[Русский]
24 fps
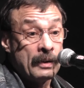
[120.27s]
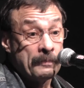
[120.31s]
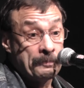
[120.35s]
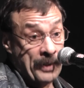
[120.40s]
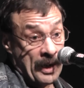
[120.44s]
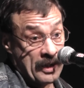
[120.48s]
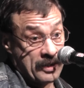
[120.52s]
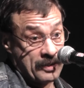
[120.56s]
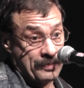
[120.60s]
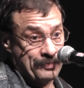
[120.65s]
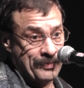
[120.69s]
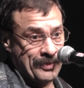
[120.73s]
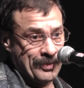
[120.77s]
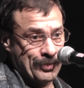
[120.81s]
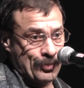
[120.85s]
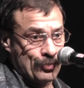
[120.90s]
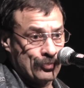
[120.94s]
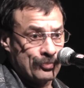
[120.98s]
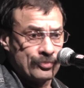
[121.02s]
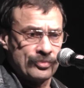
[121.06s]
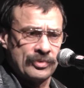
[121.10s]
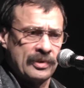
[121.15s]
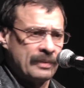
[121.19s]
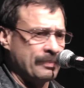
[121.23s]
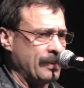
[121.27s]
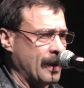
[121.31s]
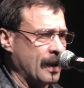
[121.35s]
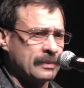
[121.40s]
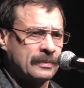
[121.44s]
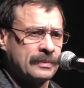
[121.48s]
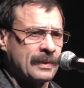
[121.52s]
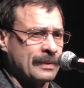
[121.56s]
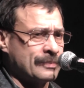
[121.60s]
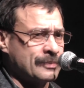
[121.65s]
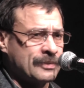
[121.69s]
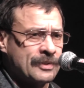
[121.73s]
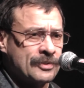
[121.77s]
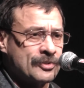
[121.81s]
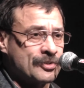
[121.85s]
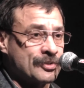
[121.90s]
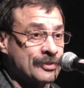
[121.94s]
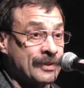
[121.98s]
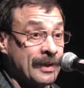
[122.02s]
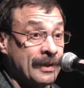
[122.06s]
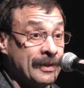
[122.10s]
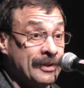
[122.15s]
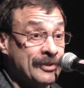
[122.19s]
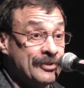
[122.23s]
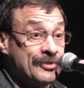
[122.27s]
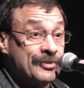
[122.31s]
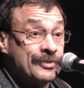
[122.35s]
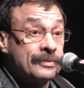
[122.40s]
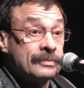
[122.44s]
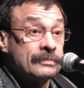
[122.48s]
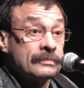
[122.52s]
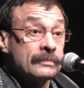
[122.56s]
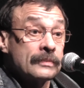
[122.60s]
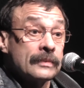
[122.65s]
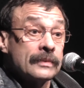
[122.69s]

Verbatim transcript: пять минут тебя там заждались